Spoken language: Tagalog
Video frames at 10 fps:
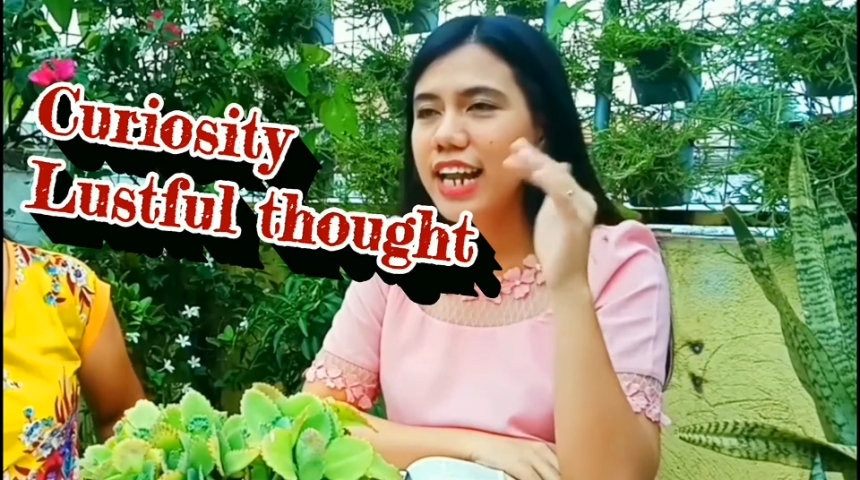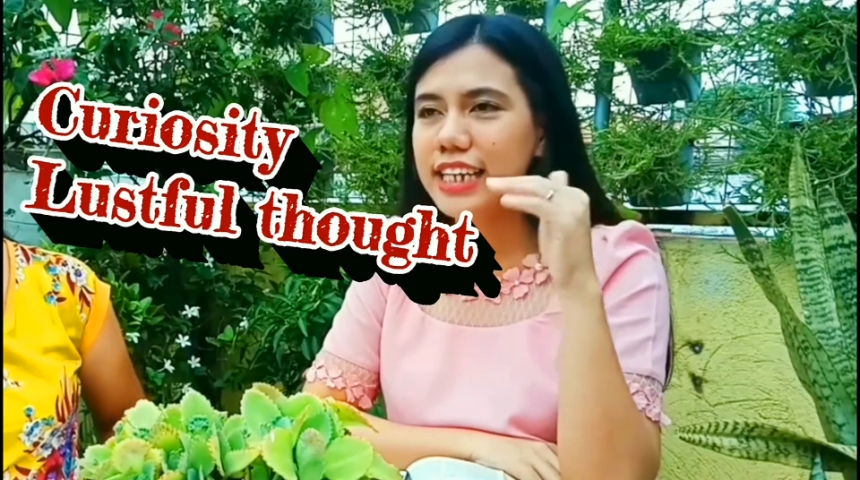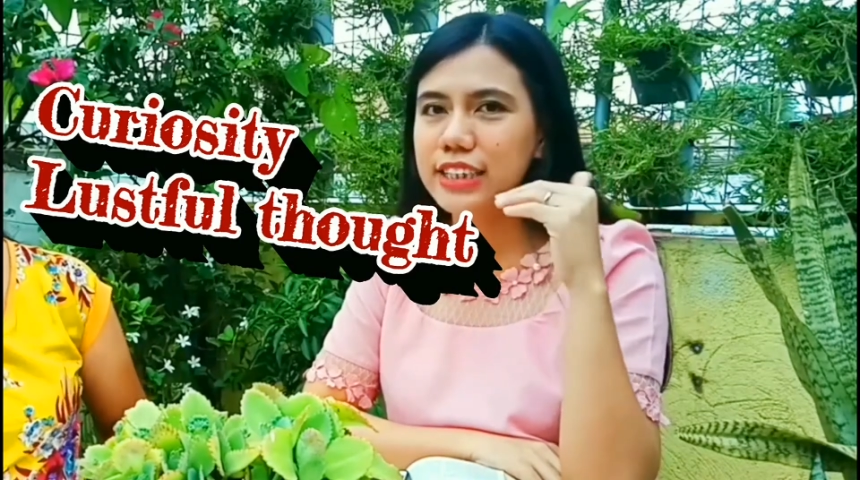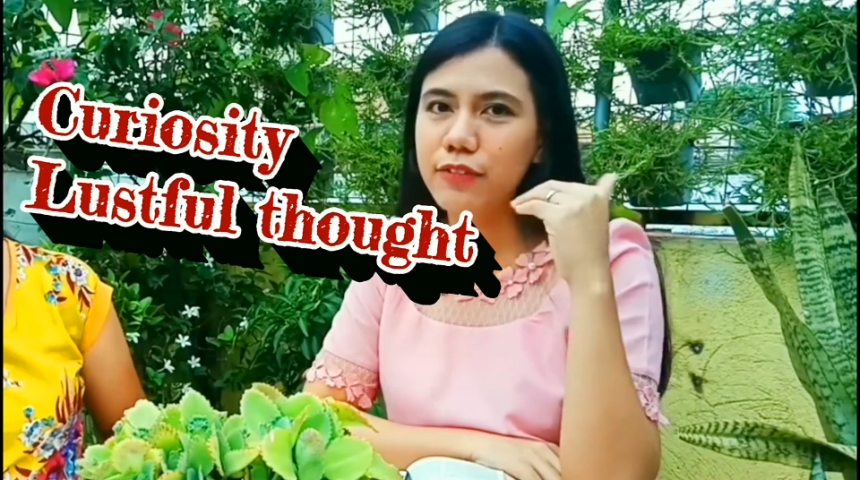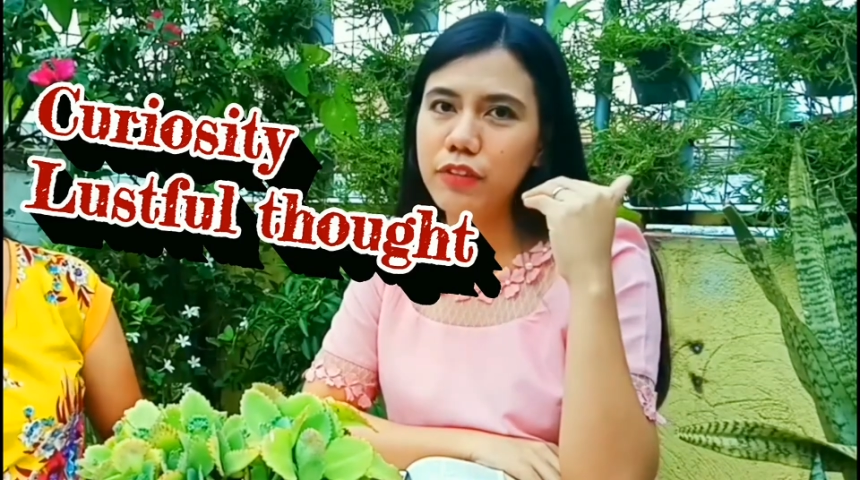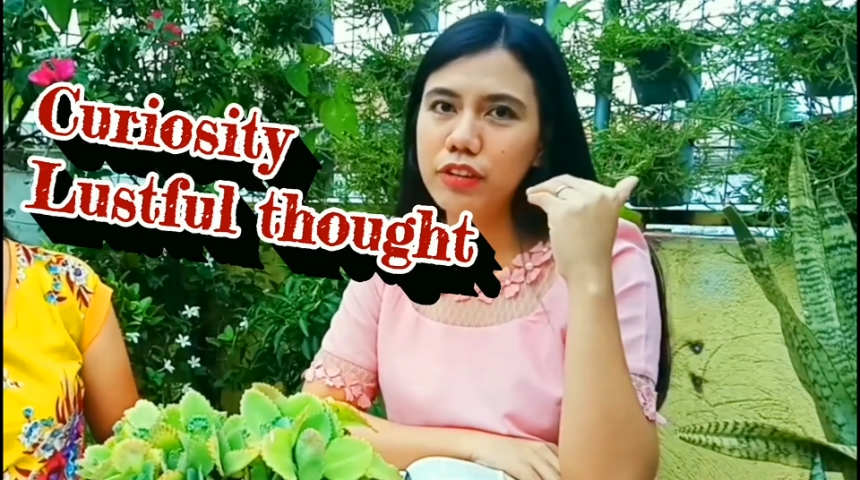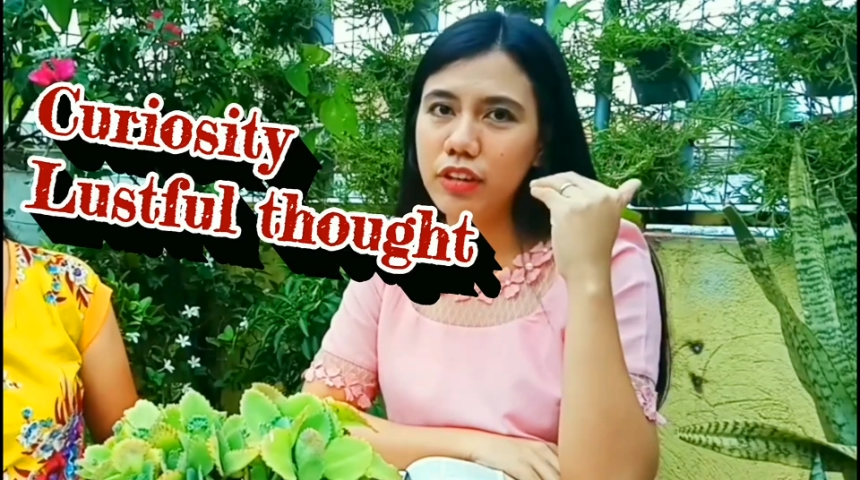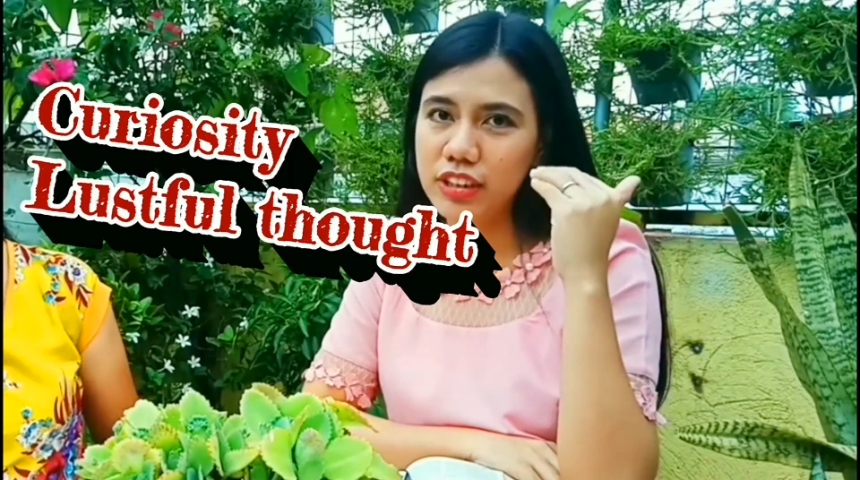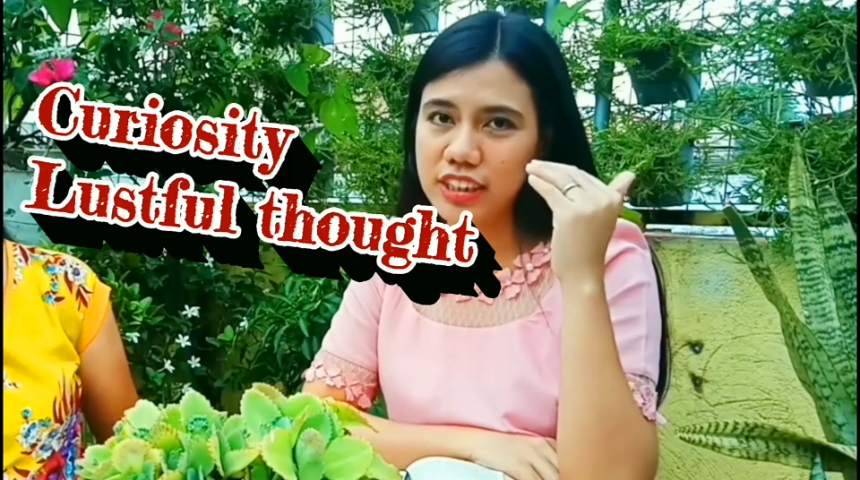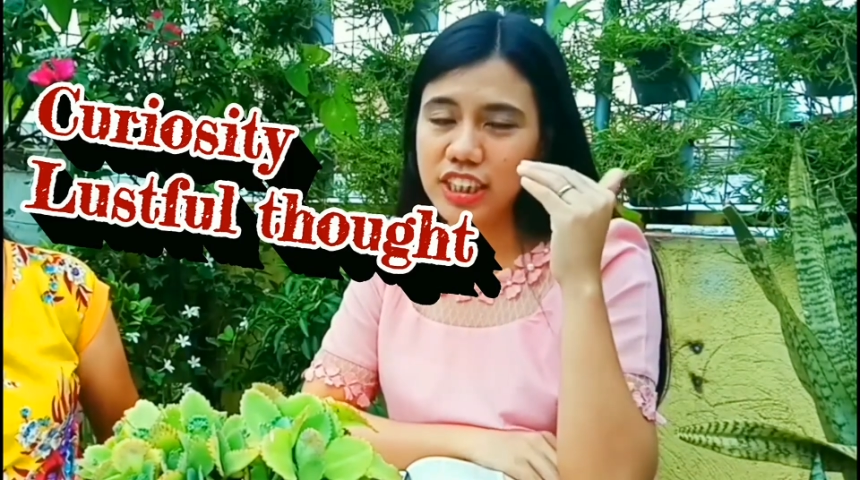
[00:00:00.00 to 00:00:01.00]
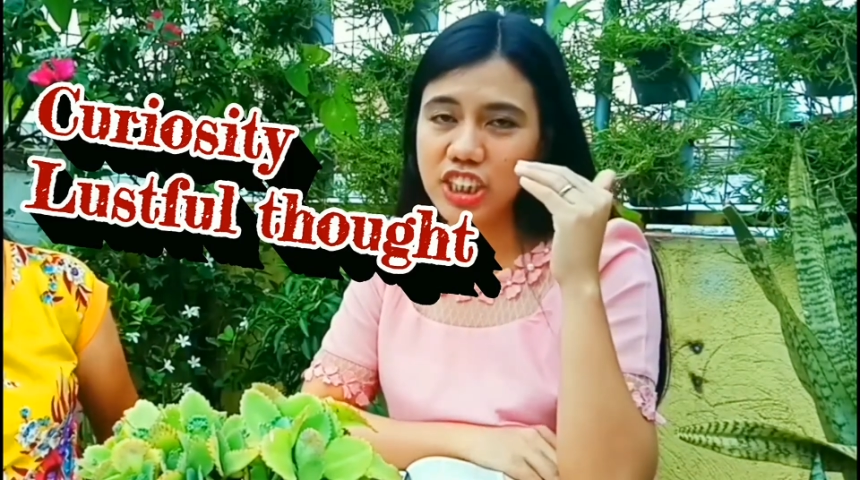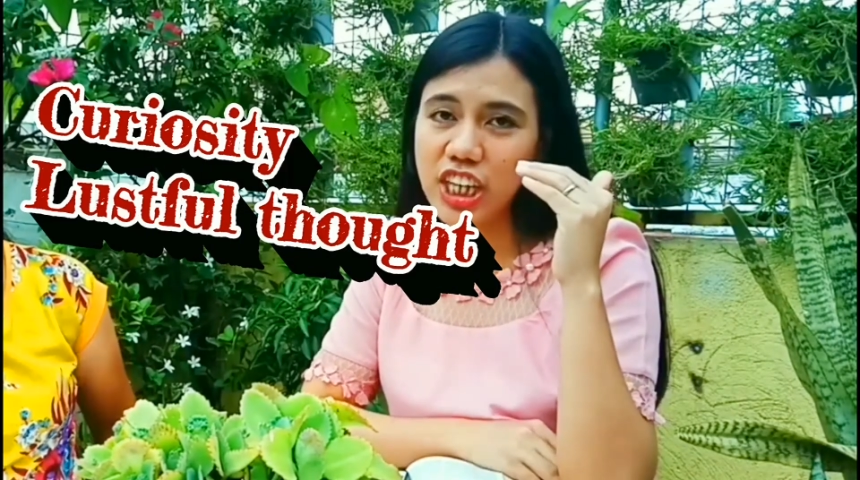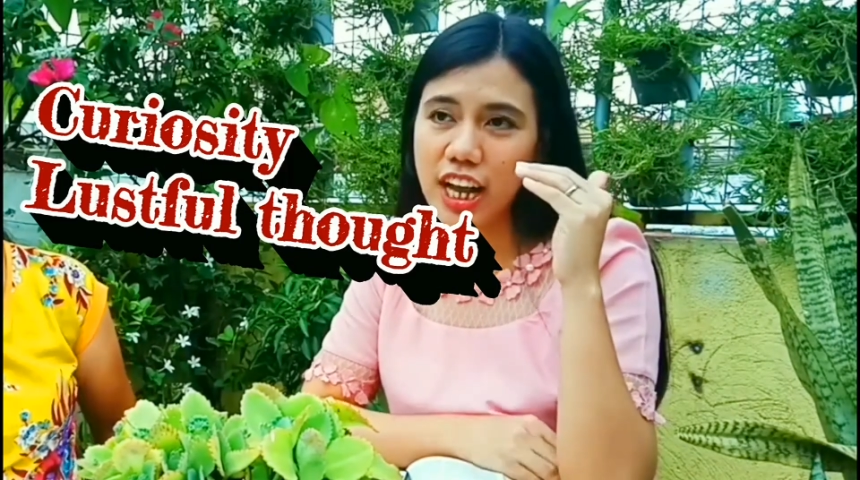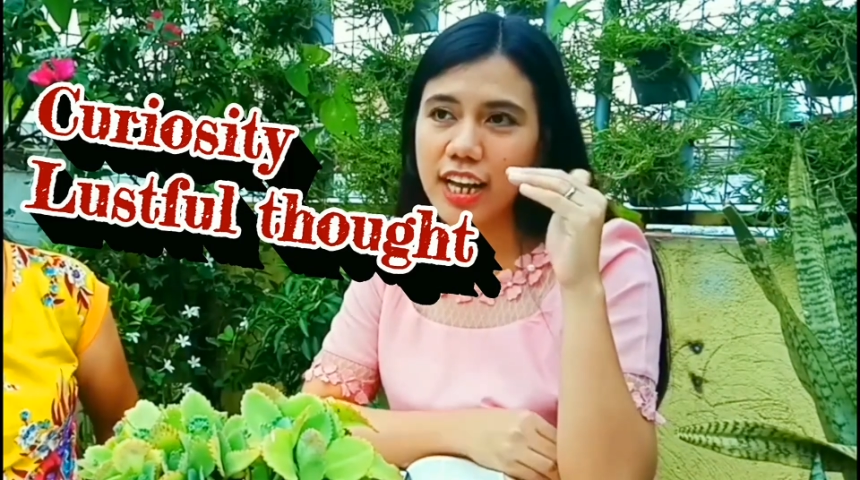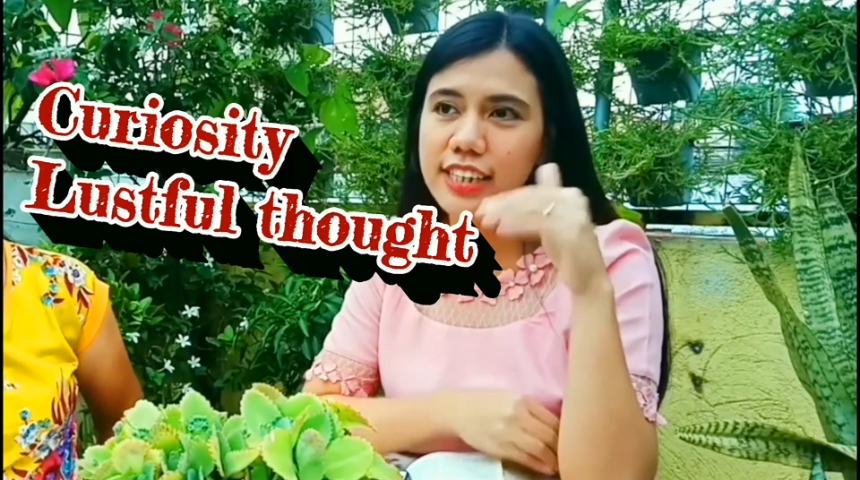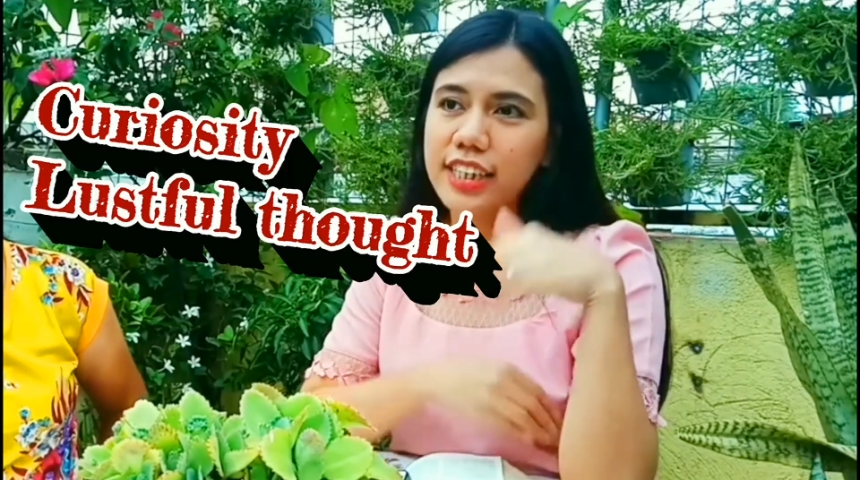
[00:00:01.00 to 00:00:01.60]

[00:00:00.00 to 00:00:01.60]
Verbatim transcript: lastful thoughts na siya.